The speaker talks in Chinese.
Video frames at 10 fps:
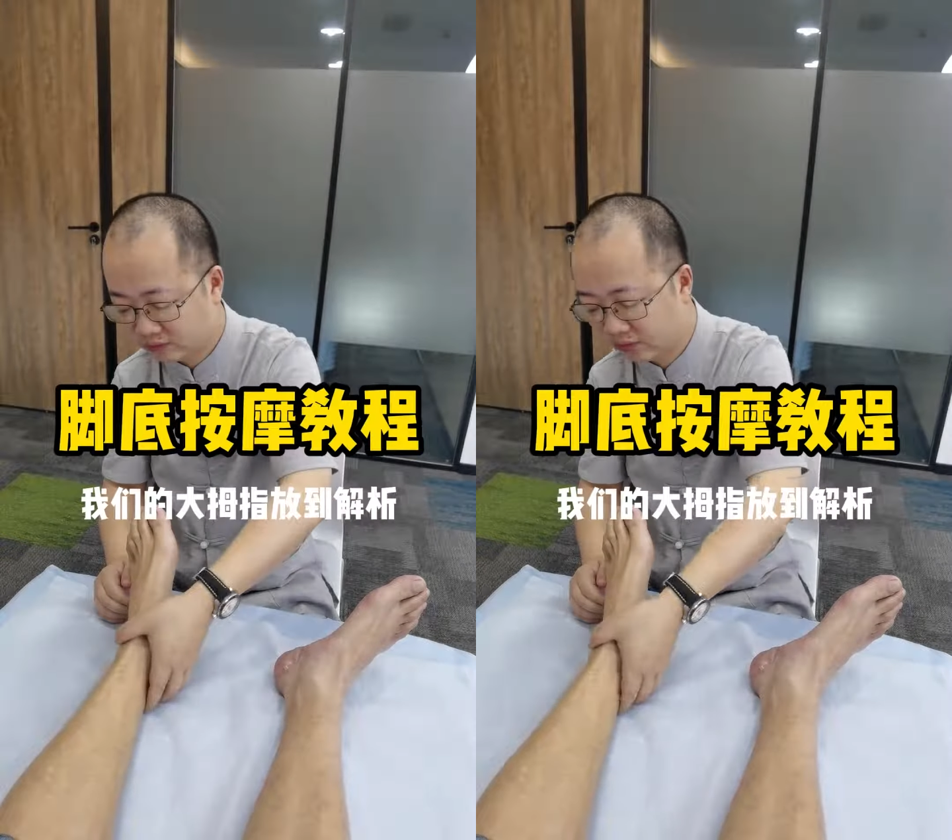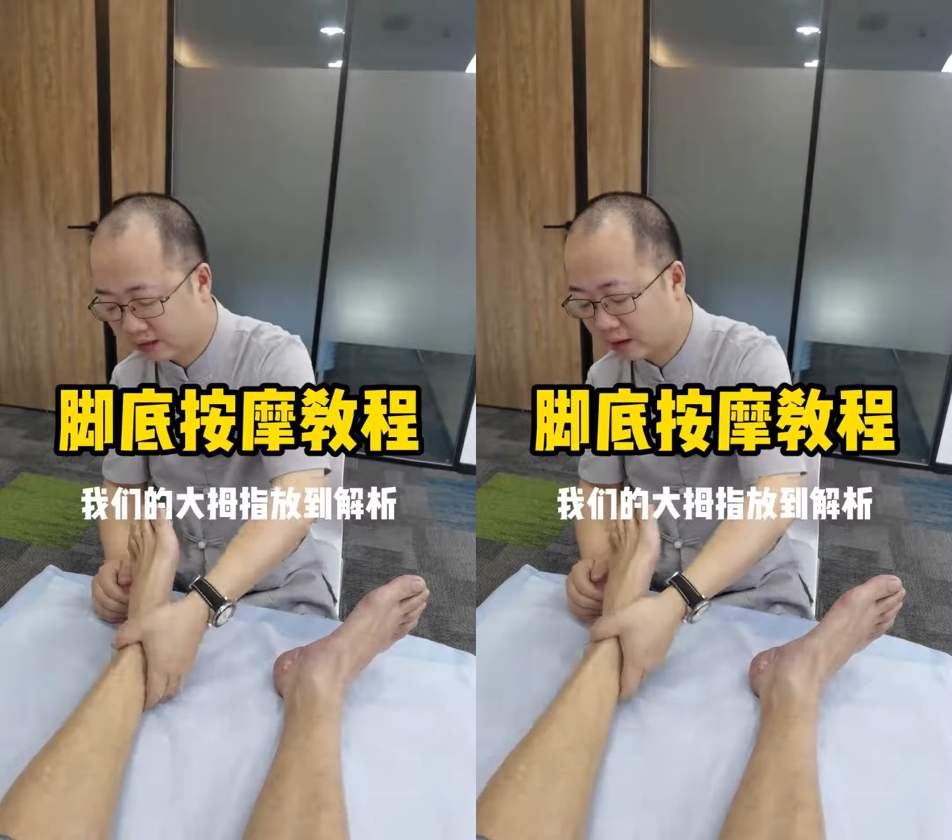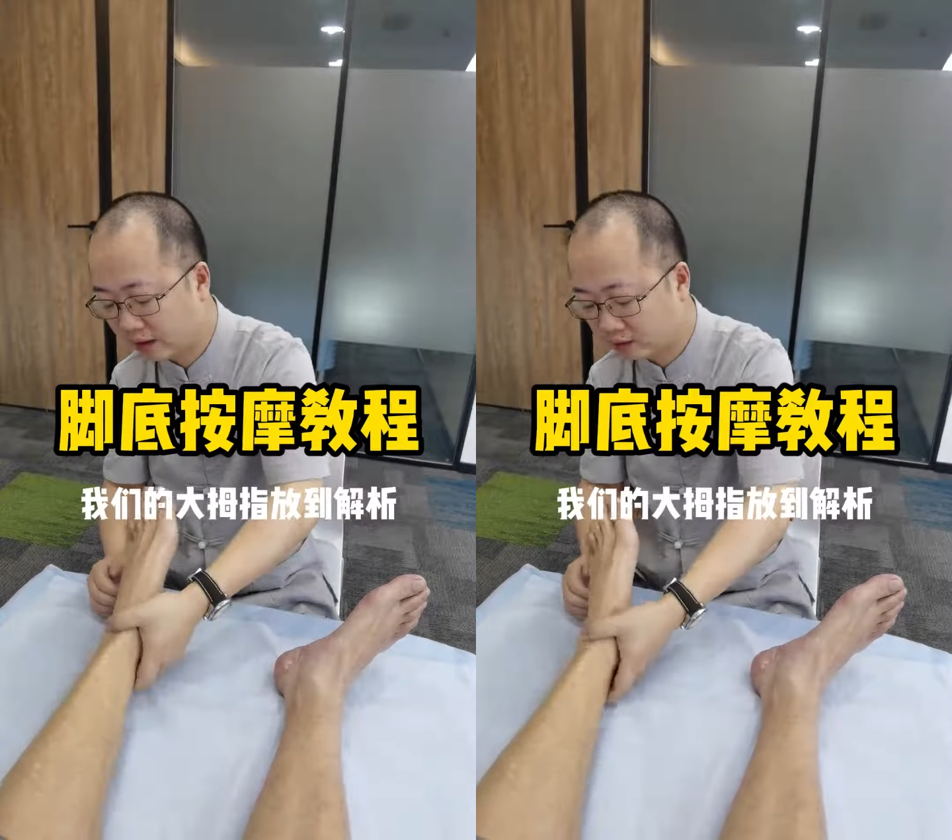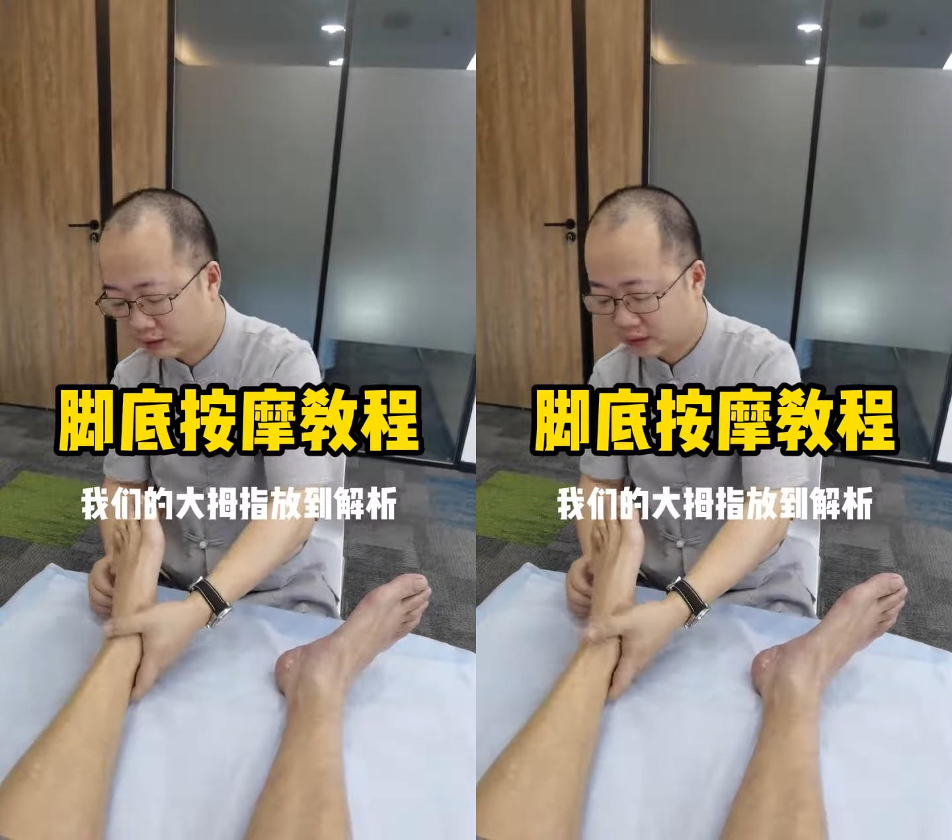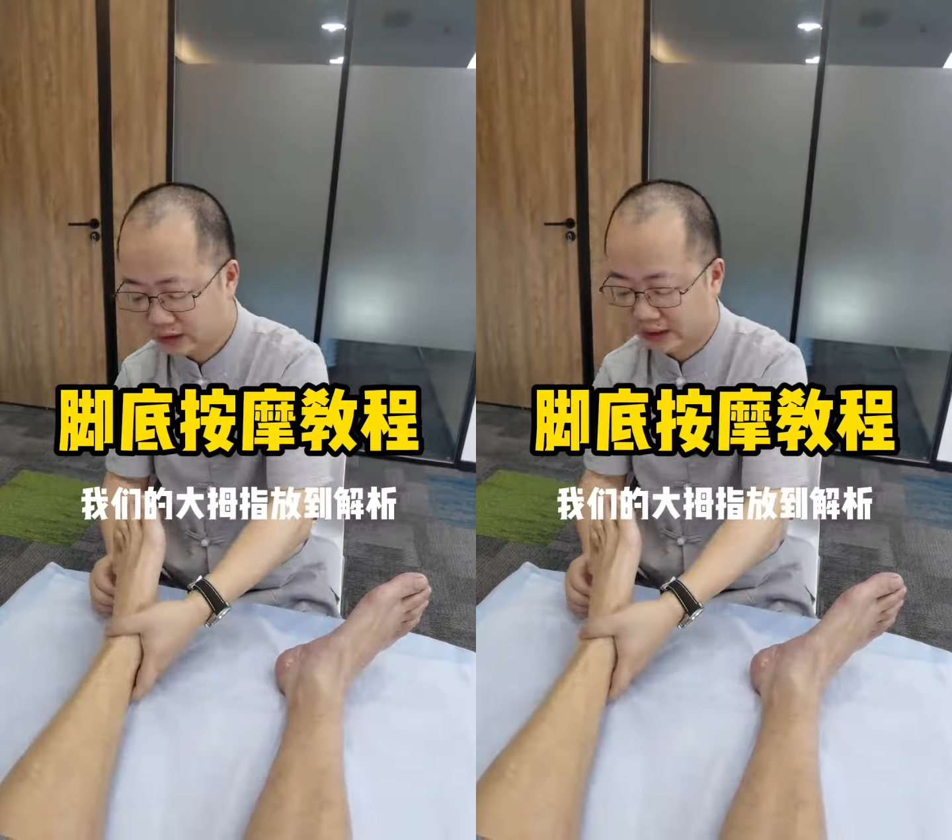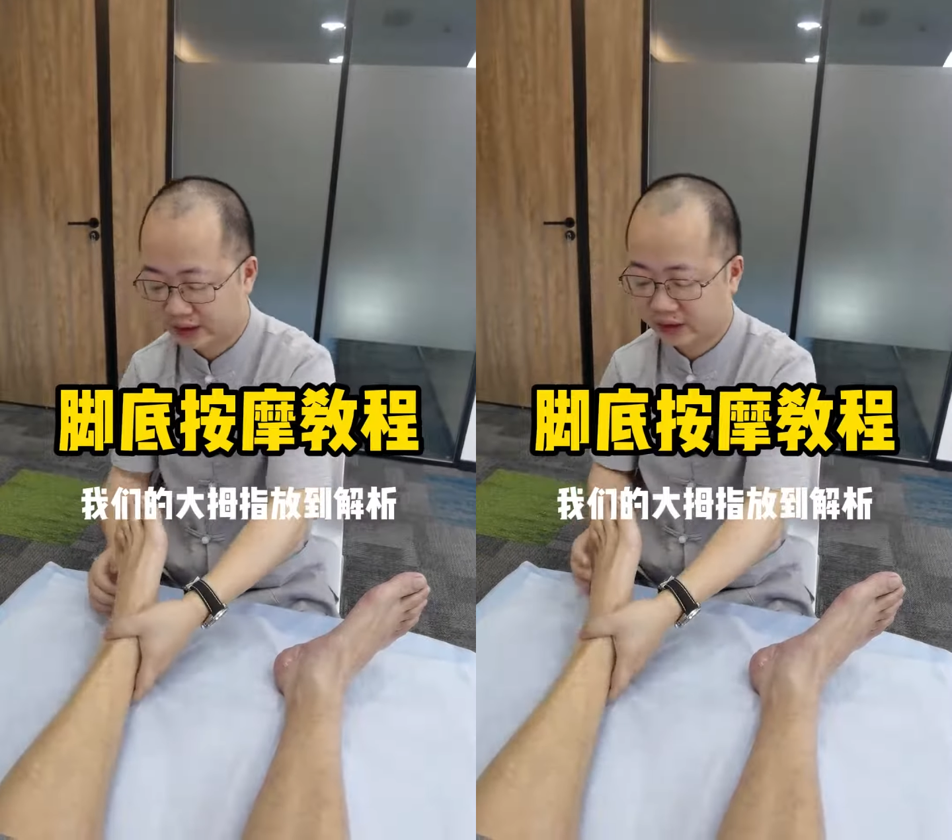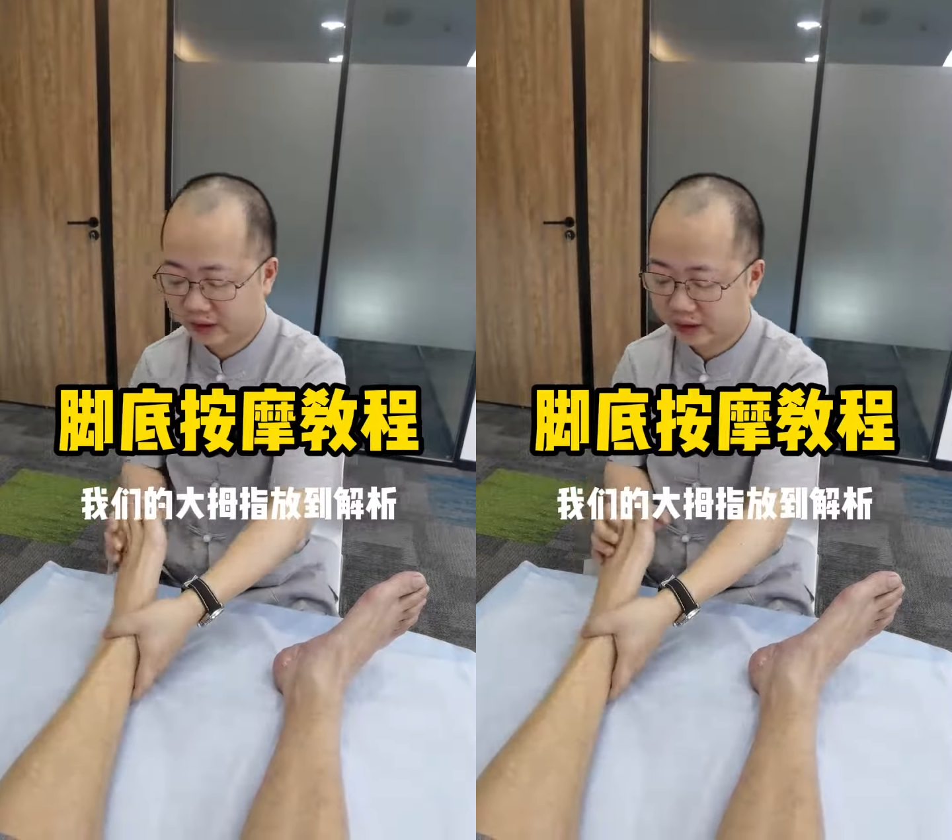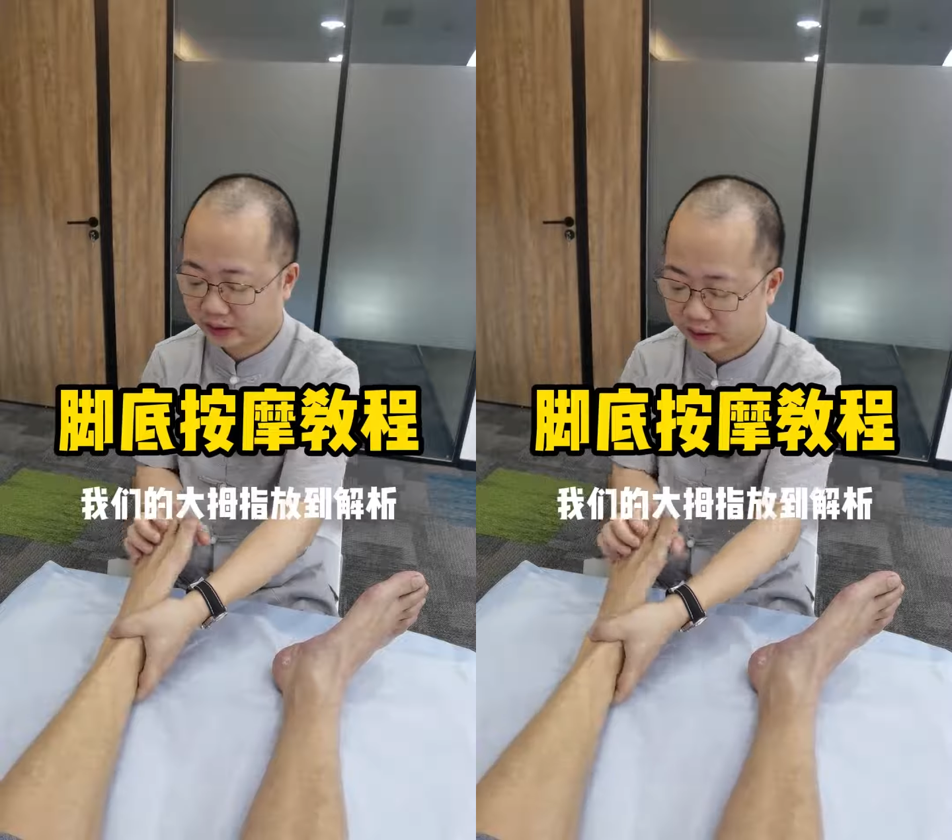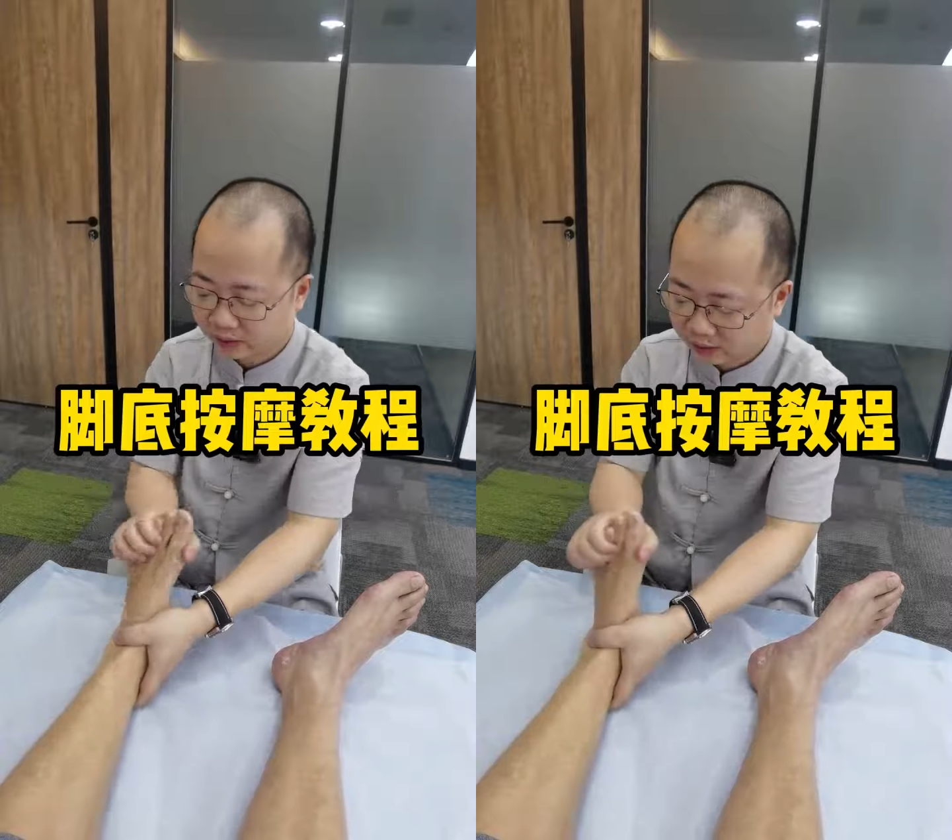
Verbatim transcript: 放到解析，